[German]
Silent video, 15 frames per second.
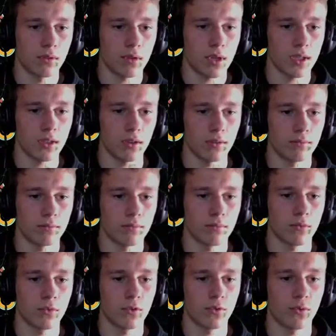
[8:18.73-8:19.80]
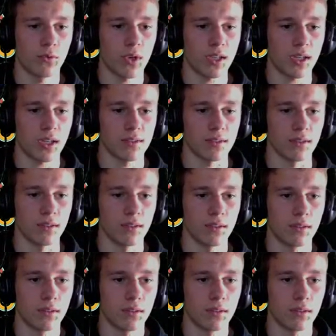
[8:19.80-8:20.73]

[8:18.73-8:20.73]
Ah ja. Vorrat ansehen.